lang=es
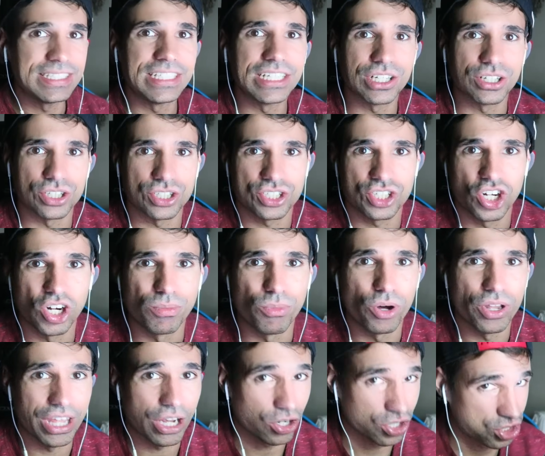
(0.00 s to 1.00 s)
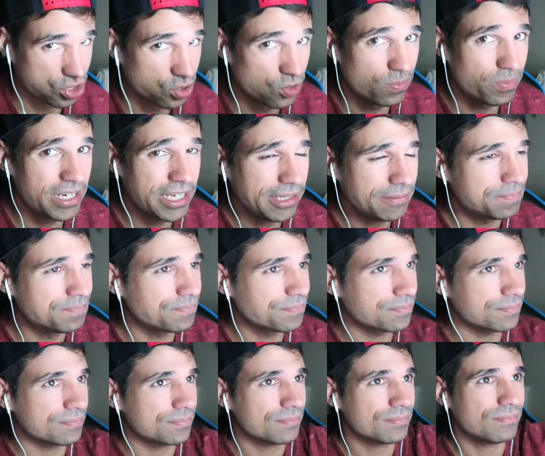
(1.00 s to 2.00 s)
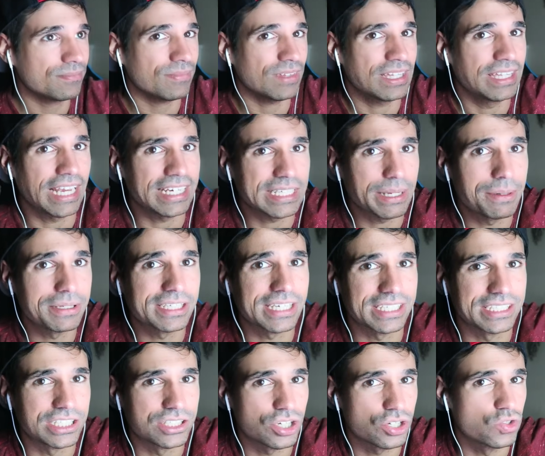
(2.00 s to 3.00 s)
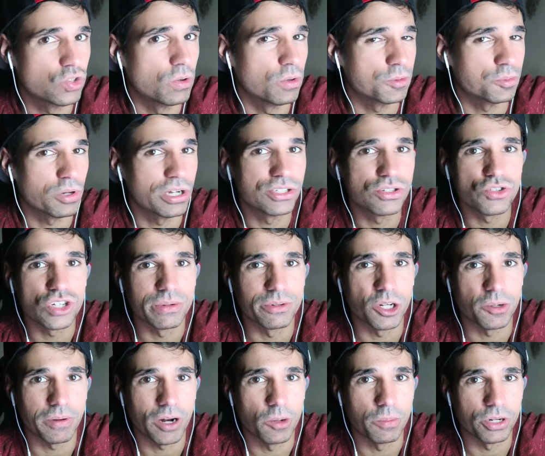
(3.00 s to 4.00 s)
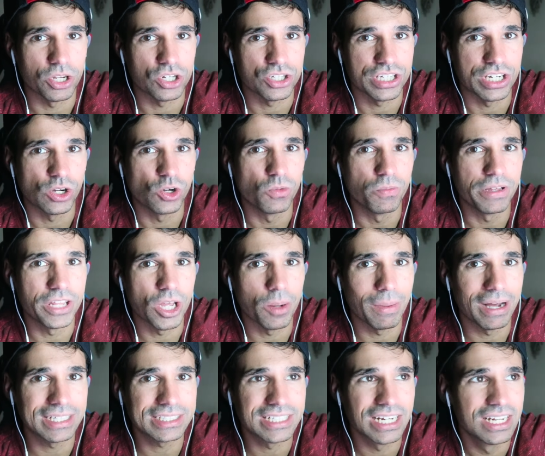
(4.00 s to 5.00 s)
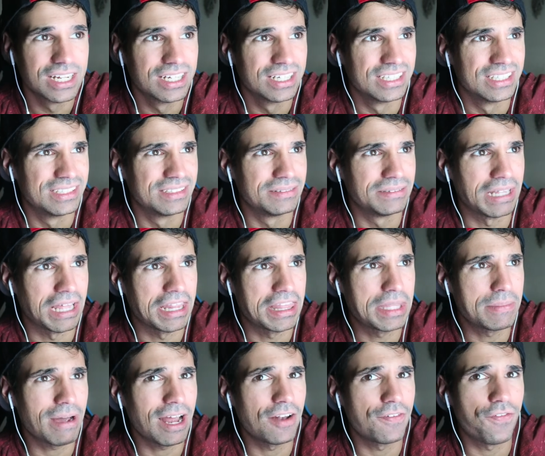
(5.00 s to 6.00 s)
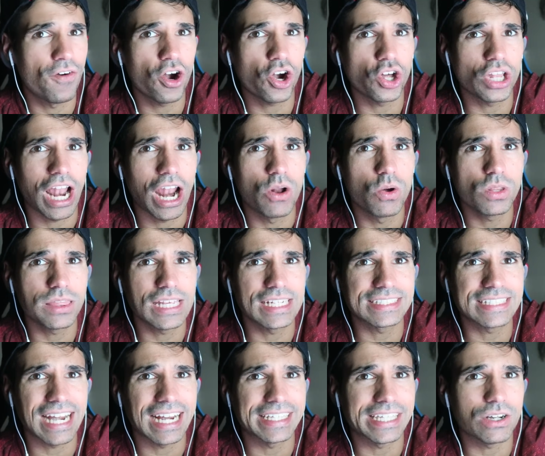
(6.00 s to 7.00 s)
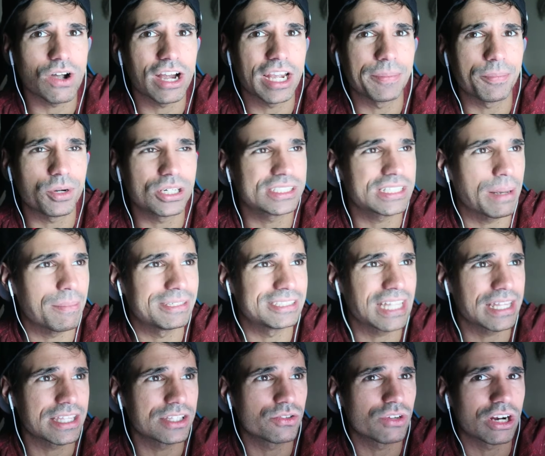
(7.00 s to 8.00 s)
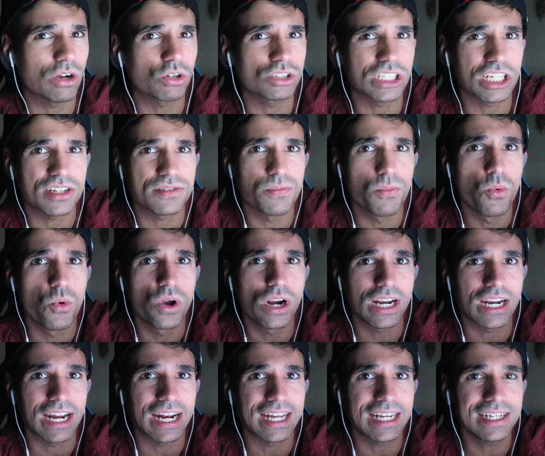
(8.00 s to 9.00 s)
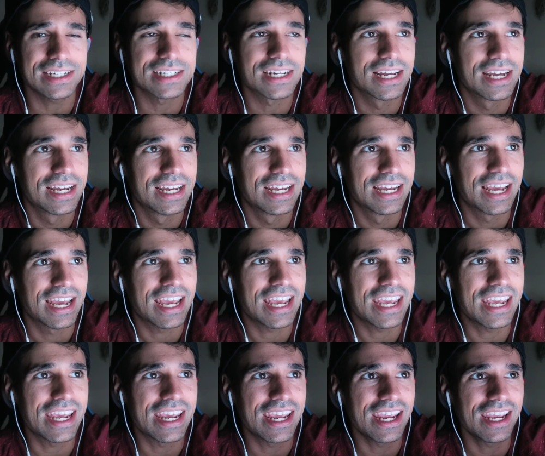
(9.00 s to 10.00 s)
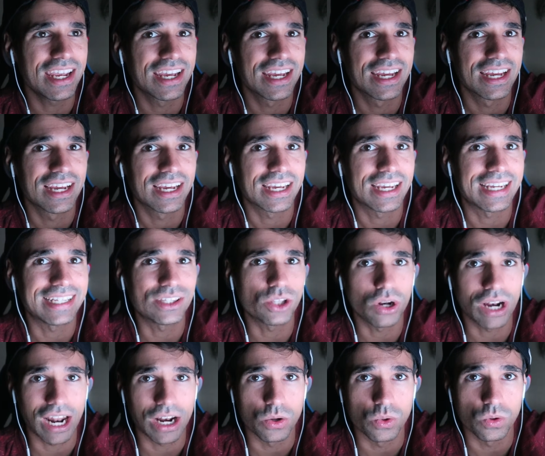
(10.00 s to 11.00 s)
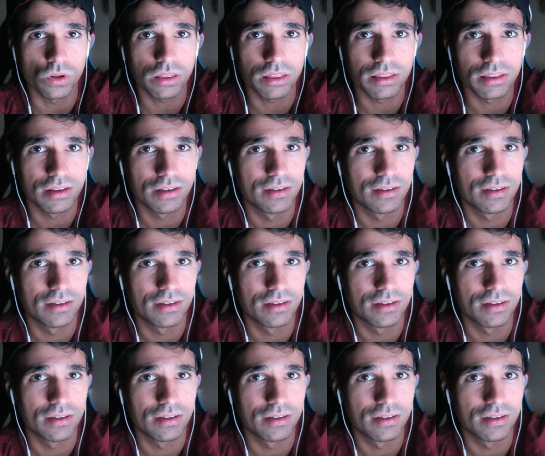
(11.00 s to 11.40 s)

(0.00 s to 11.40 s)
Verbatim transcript: Y chicos, como de costumbre, ya sabéis que si sois nuevos podéis suscribiros para no perderos ningún vídeo más. Encima el foco, la luz esta que tengo aquí puesta me está haciendo unas cosas muy raras. Y quito la luz.